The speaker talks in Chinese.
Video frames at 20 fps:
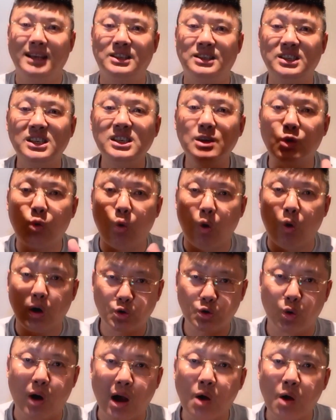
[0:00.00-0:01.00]
济国
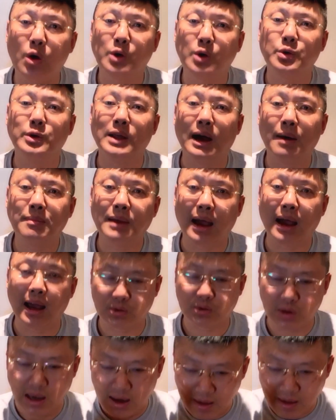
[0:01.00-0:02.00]
传过去的啊，
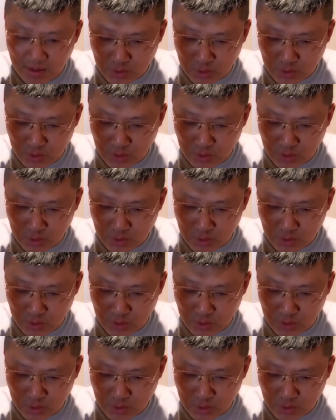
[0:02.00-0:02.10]
对，